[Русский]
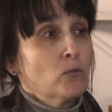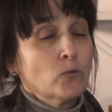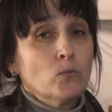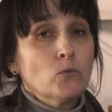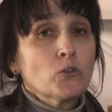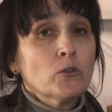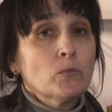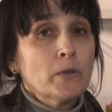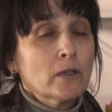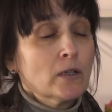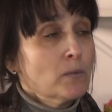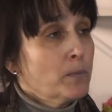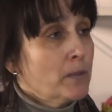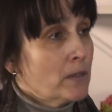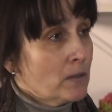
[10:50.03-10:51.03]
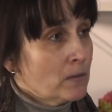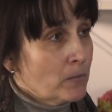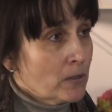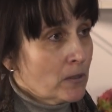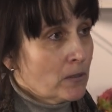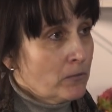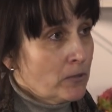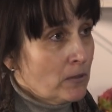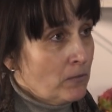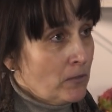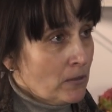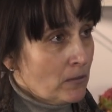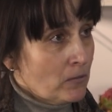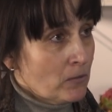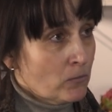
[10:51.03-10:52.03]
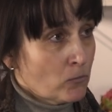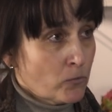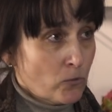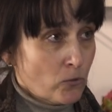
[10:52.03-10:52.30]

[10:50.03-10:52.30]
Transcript: То есть можно прикопать боковые ветви у